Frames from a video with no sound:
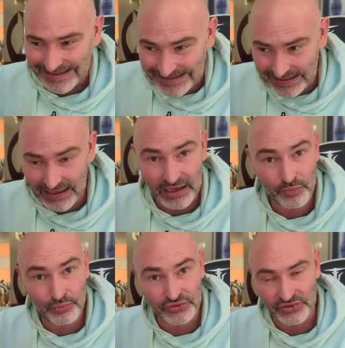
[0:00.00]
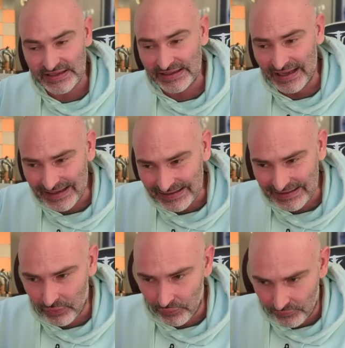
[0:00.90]
Dingren pousse en C4,
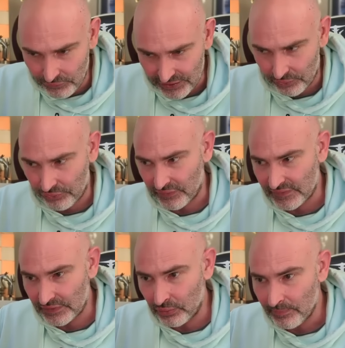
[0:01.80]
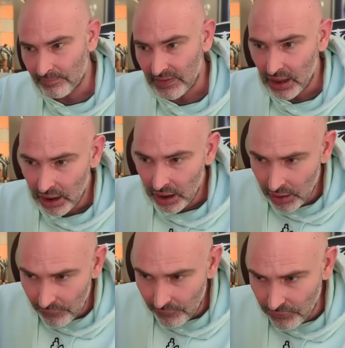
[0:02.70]
attaque le fou qui recule en C2.
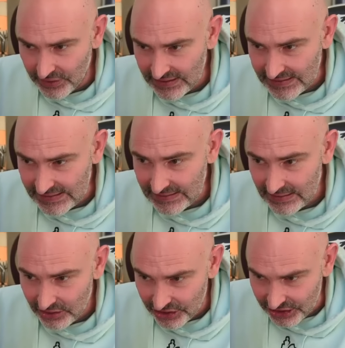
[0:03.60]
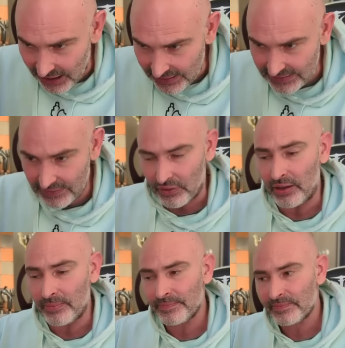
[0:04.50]
Fou D6, j'ai raté,
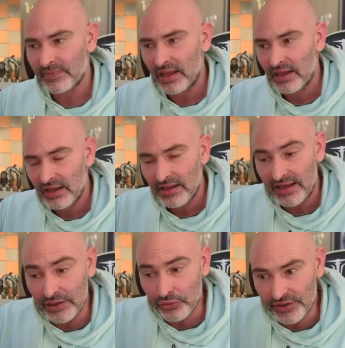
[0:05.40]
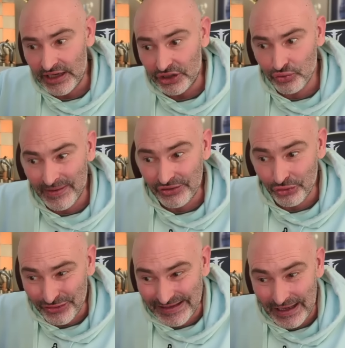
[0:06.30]
voilà. Et Gukesh joue
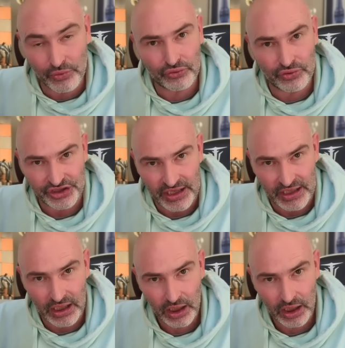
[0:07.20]
maintenant Dame de échec.